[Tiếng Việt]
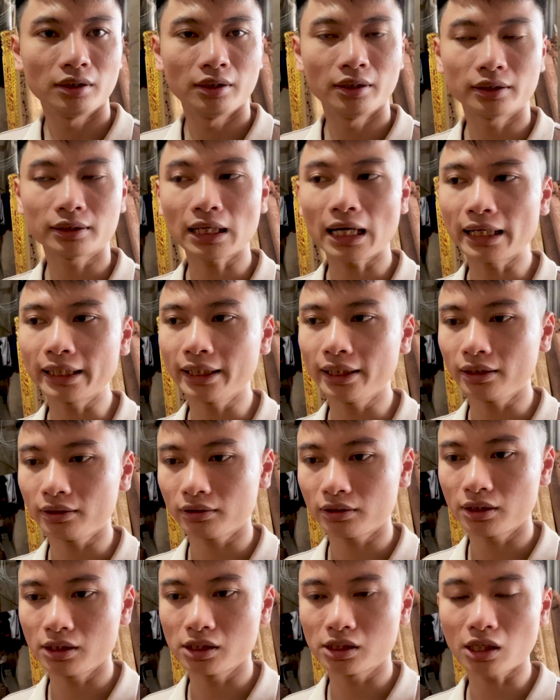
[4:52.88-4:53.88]
Hiện tại ấy,
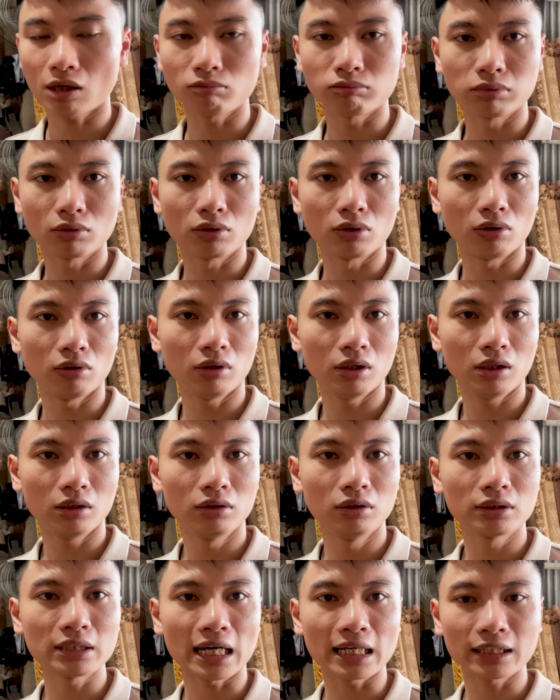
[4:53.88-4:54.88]
thì dòng gỗ
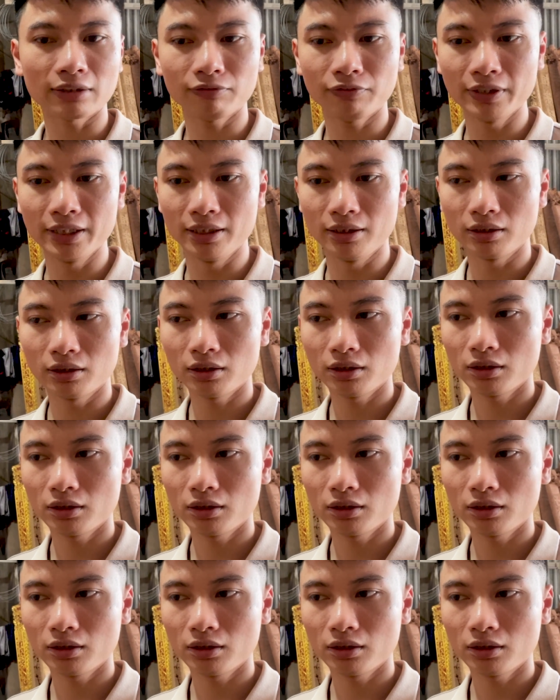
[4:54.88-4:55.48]
hương đá Nam Phi